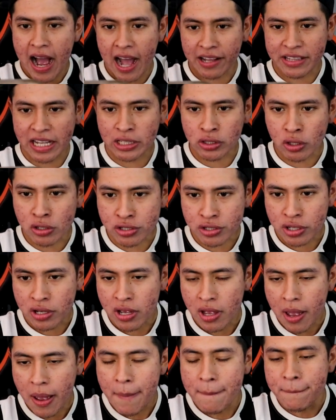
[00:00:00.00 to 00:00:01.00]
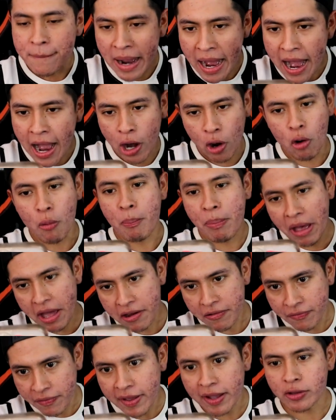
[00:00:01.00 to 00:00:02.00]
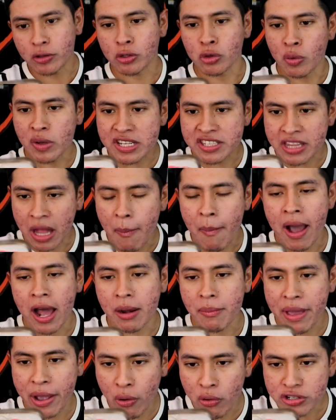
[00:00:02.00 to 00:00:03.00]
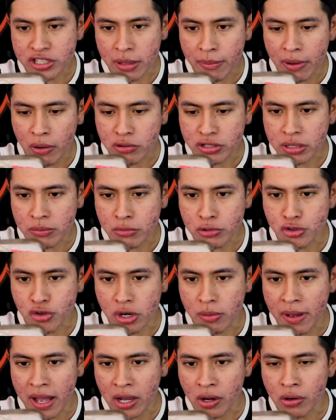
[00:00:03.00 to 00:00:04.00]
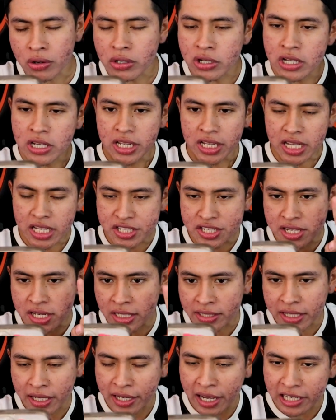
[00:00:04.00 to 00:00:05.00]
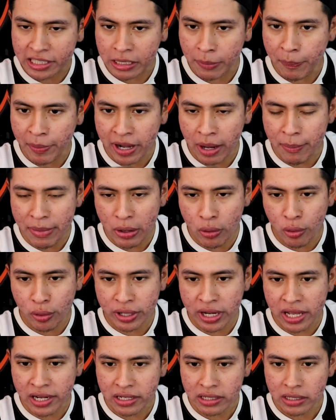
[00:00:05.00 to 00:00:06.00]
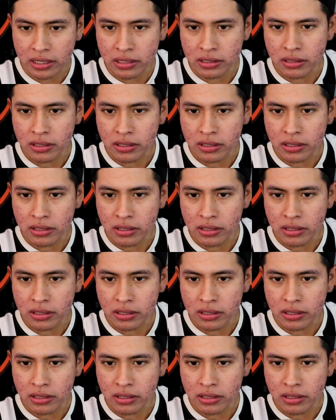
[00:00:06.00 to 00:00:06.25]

Atentos Mago, perfecto, no está mal, me gusta, me gusta mucho el mago Y siguiente carta para mejorar